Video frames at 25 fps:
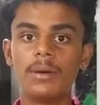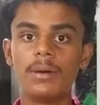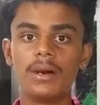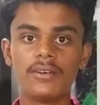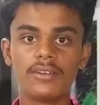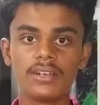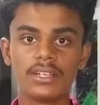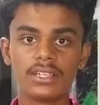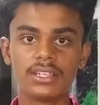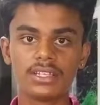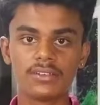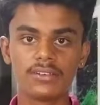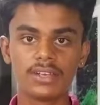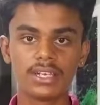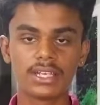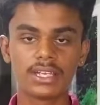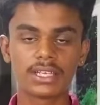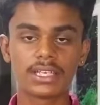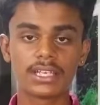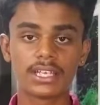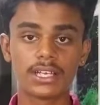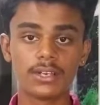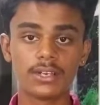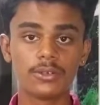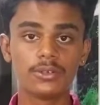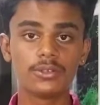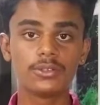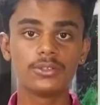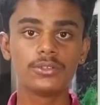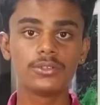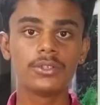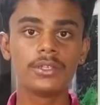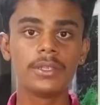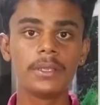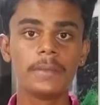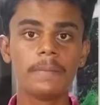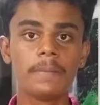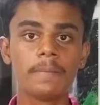భావన అయితే వాళ్ళకి
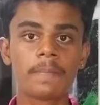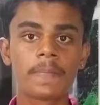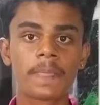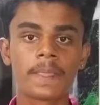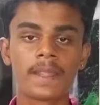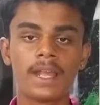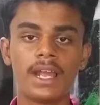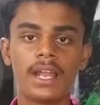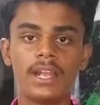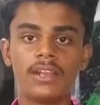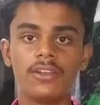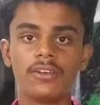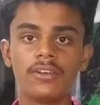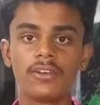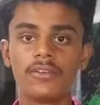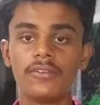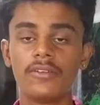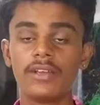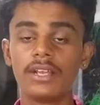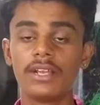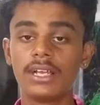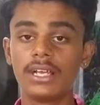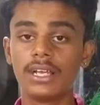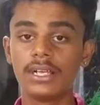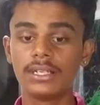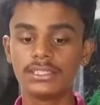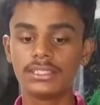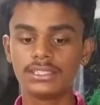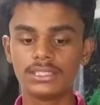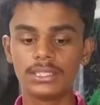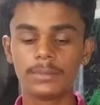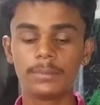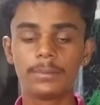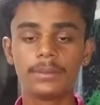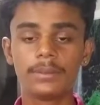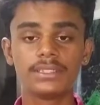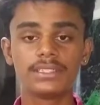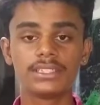కలుగుతుంది అండ్ ఒకవేళ
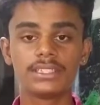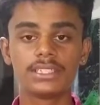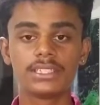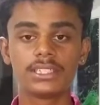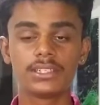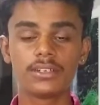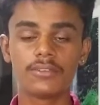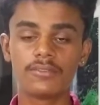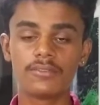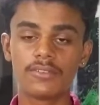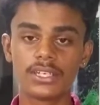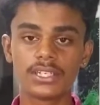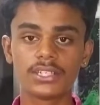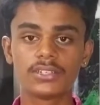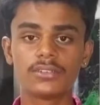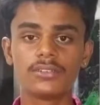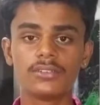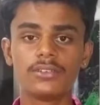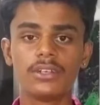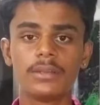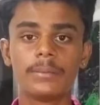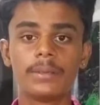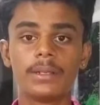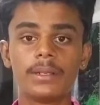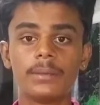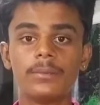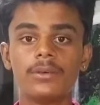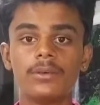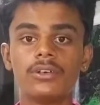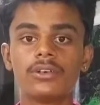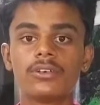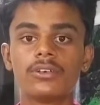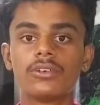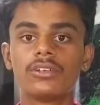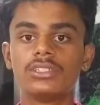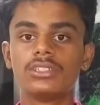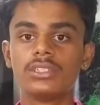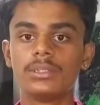చెప్పల్స్ అయితే కనుక వాటిని కూడా మనము
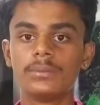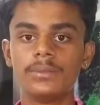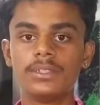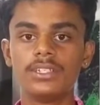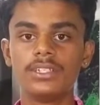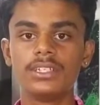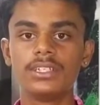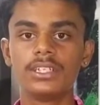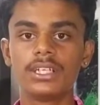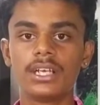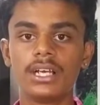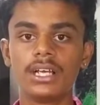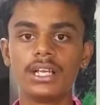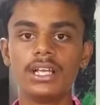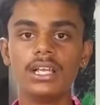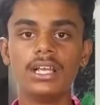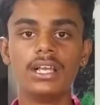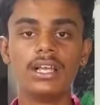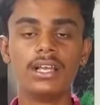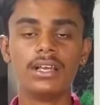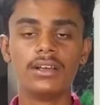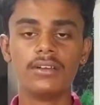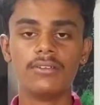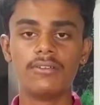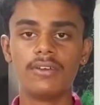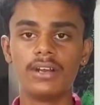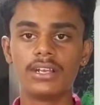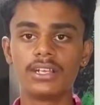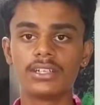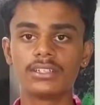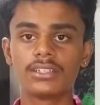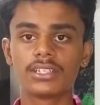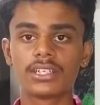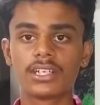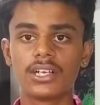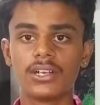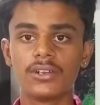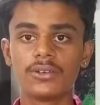కొంచెం నీట్గా
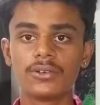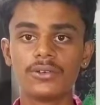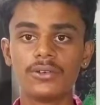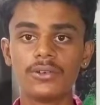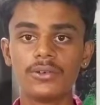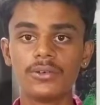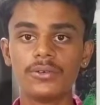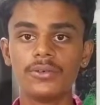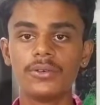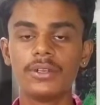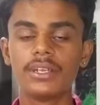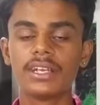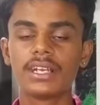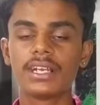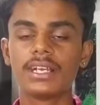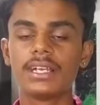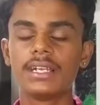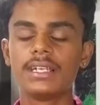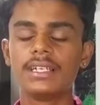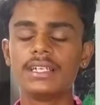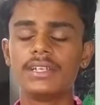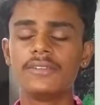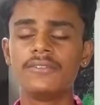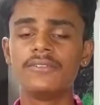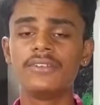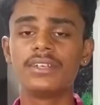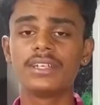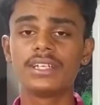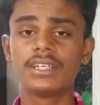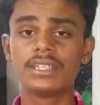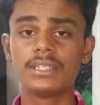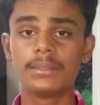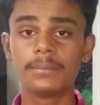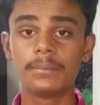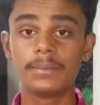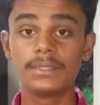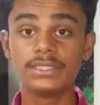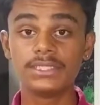వాటర్తో కడుక్కుంటూ ఉంటే కన్నా డెఫినెట్గా
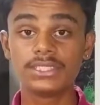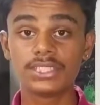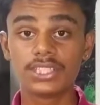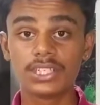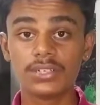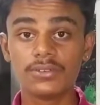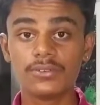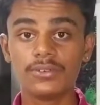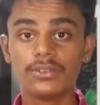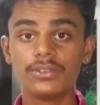అయితే మంచిగా